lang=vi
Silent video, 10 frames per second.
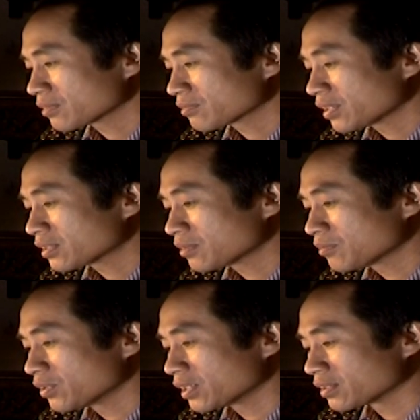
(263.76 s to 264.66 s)
vẽ
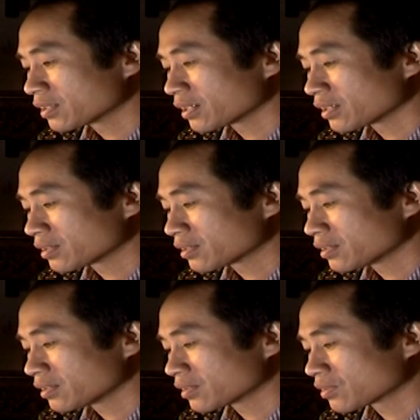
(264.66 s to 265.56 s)
trên mô hình này
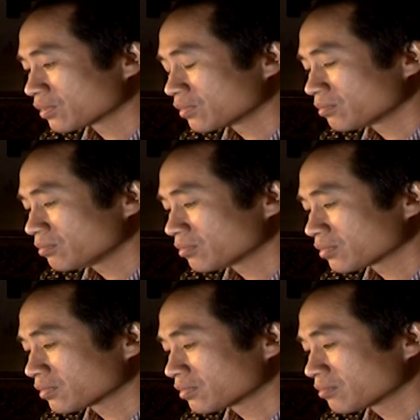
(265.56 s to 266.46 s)
thì tôi
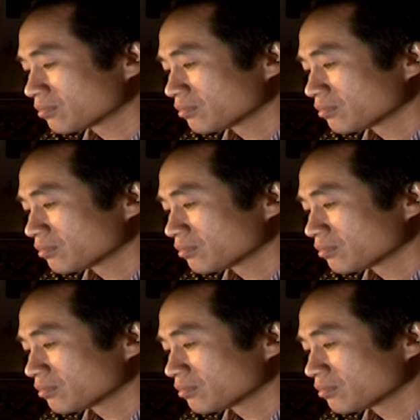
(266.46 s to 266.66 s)
cũng